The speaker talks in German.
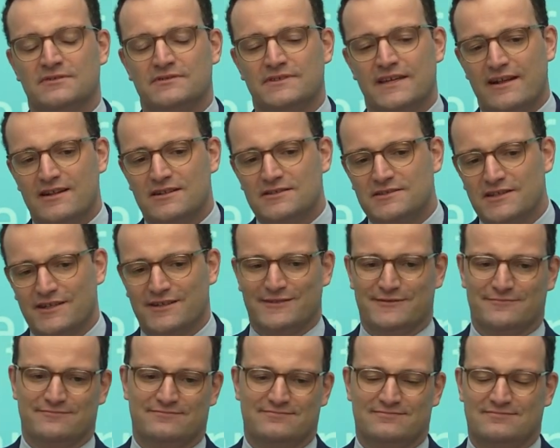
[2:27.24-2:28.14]
der
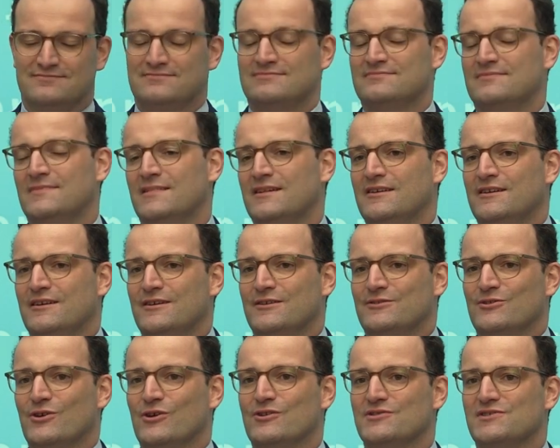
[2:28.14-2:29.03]
Älteren
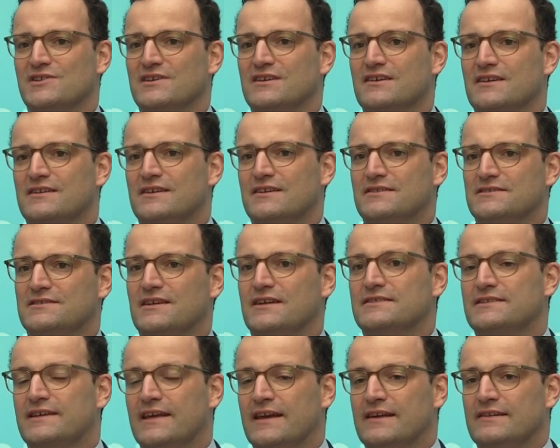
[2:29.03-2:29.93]
noch aus ihrer
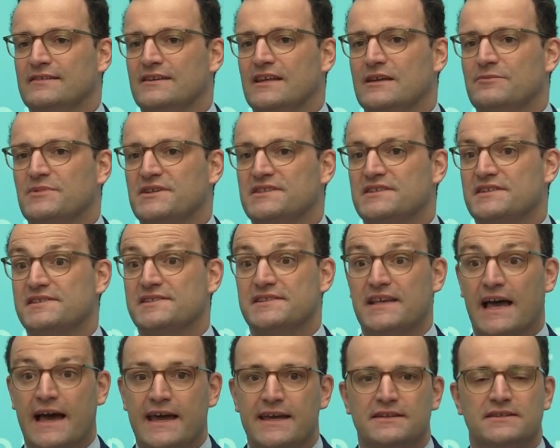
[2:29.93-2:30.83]
Kindheit kennen, nämlich dass
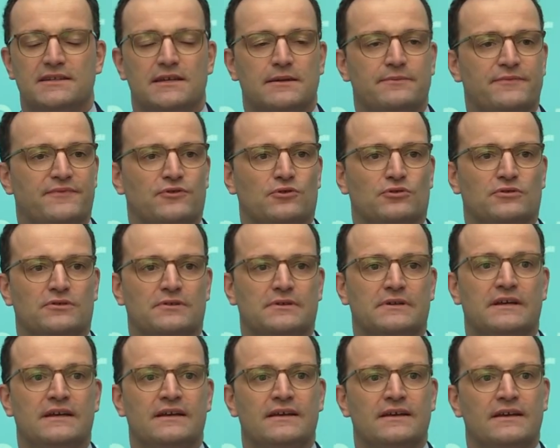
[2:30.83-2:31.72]
es
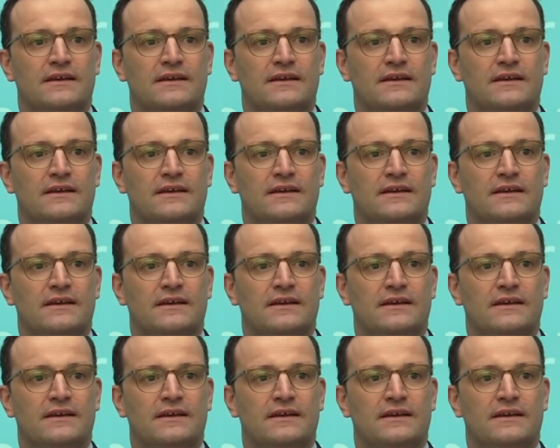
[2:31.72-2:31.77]
Reihenimpfungen